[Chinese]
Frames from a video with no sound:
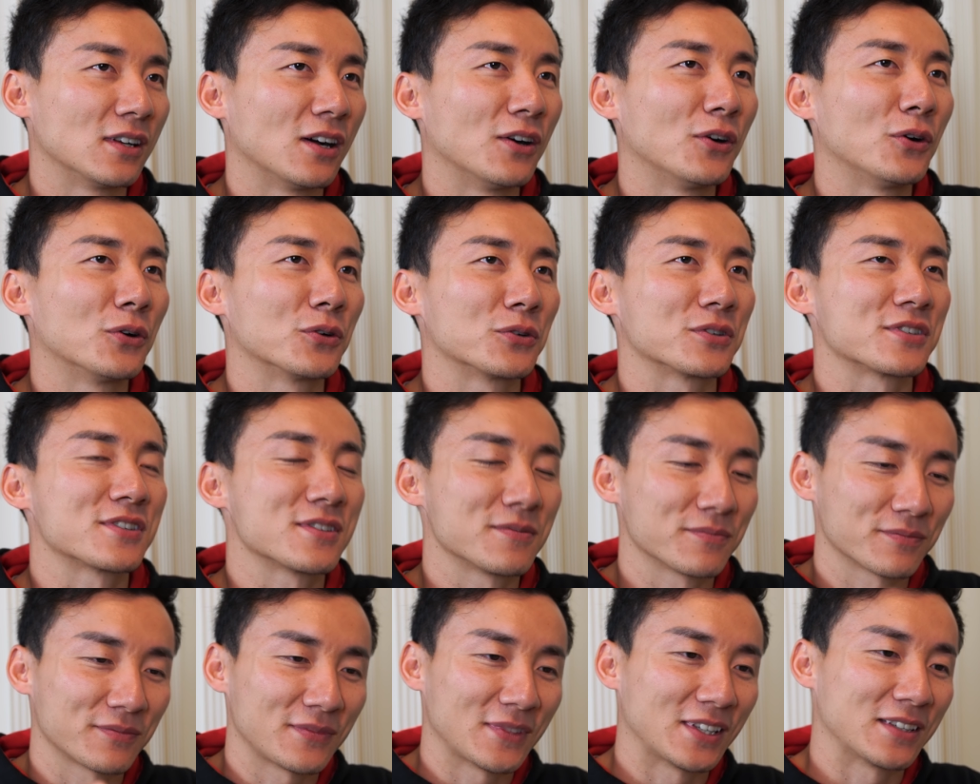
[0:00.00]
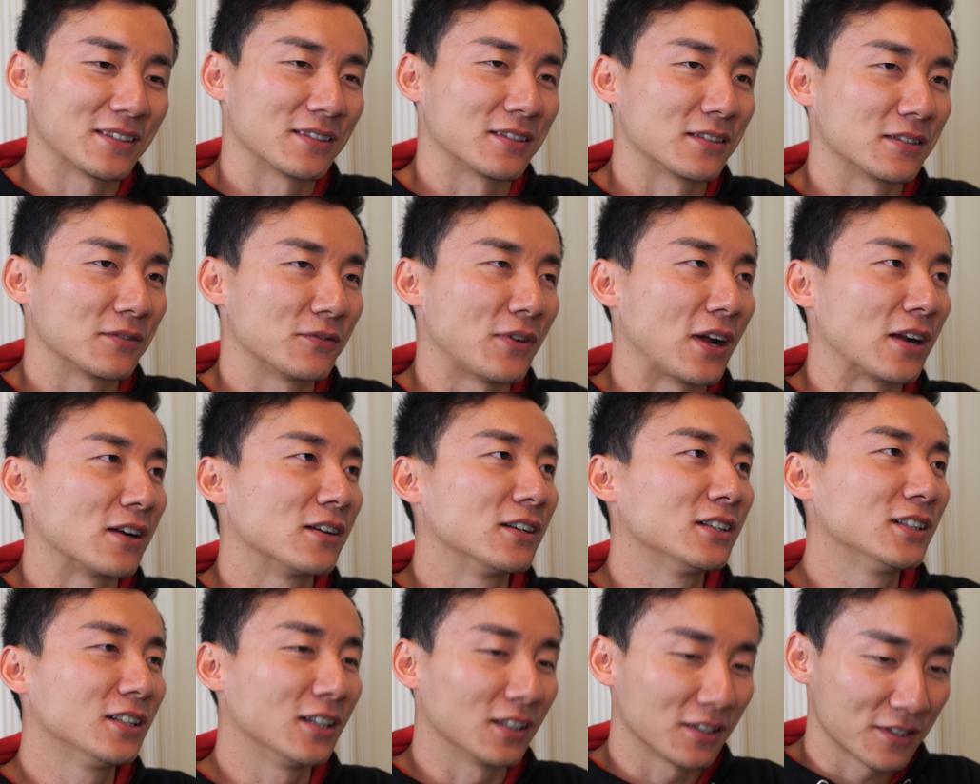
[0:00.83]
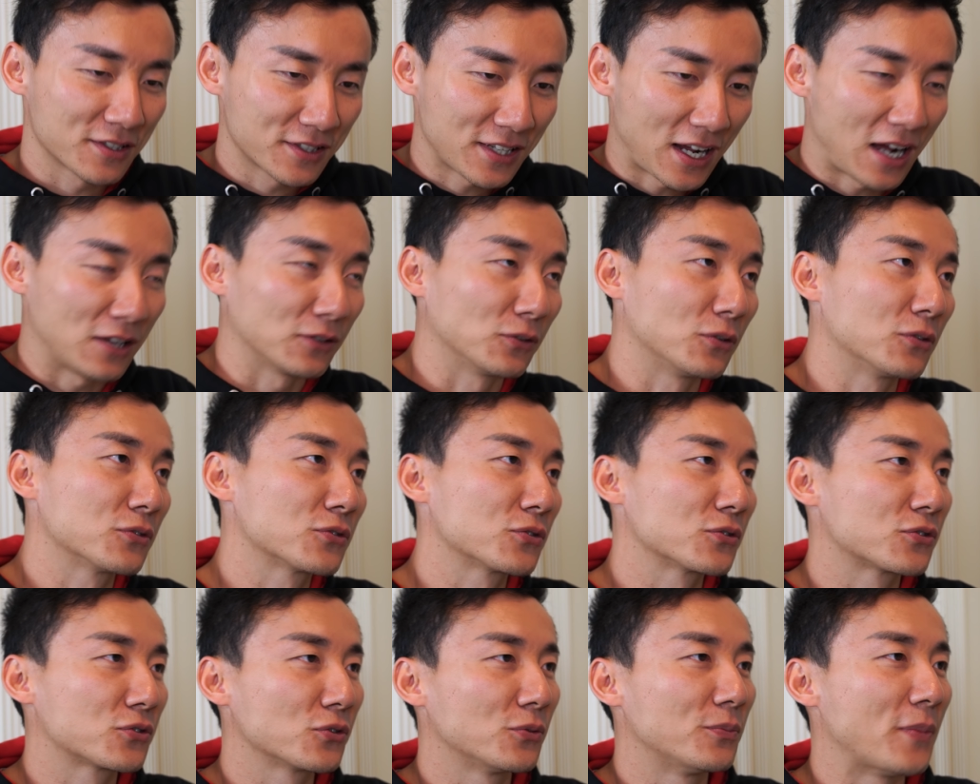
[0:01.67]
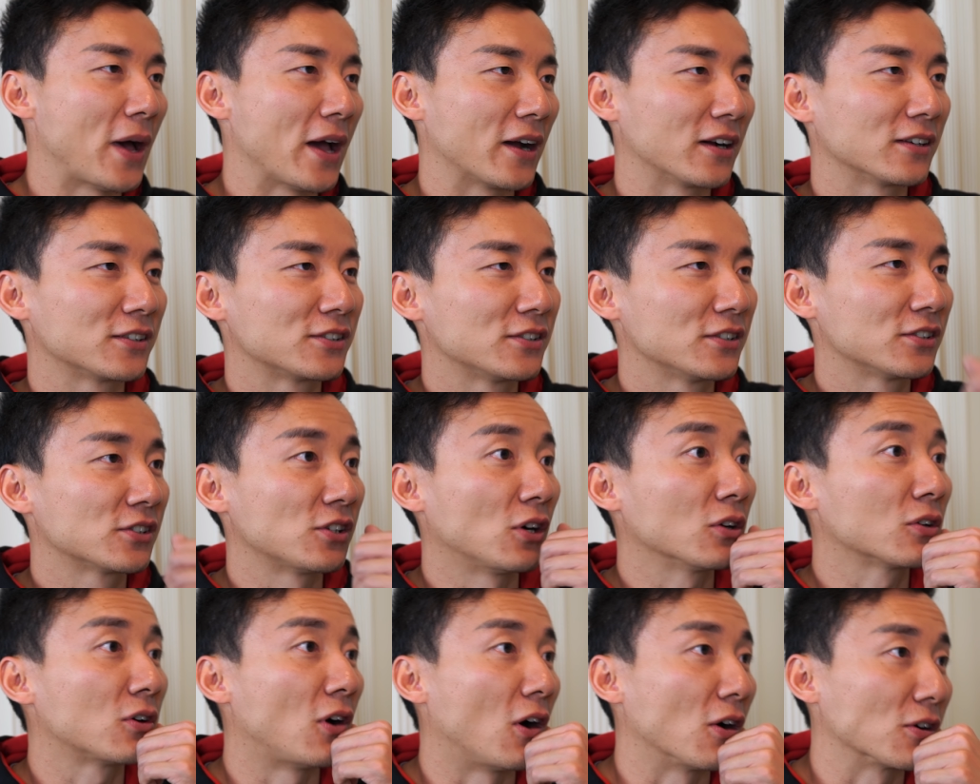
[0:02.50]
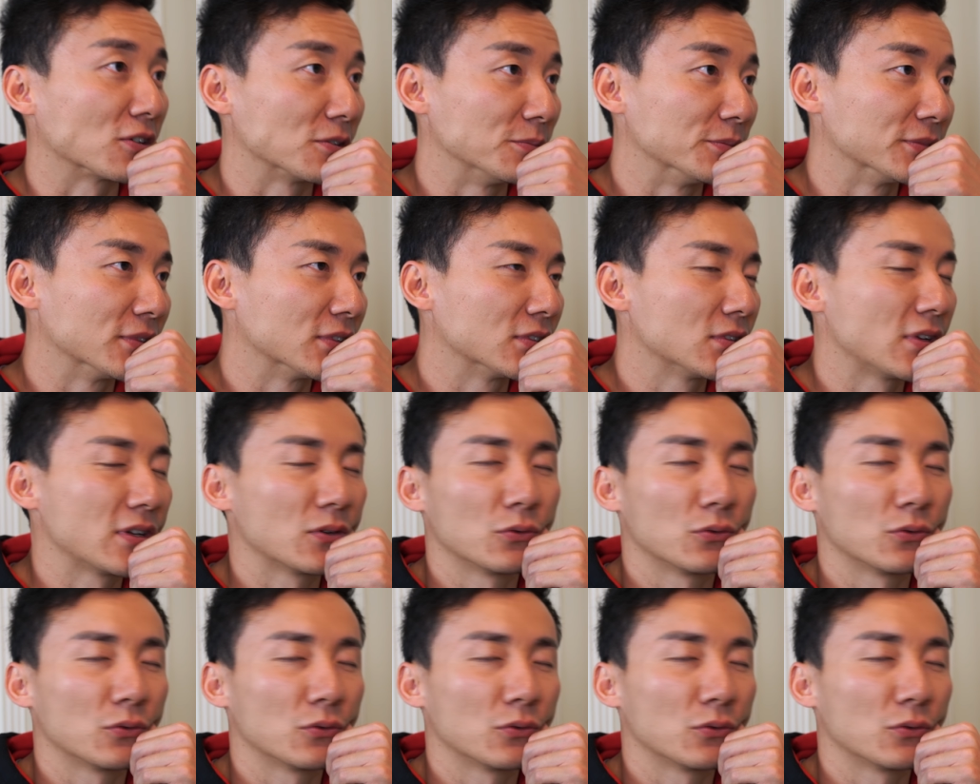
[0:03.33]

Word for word: 然后。晚上饿了，下楼就就买个烧烤什么的。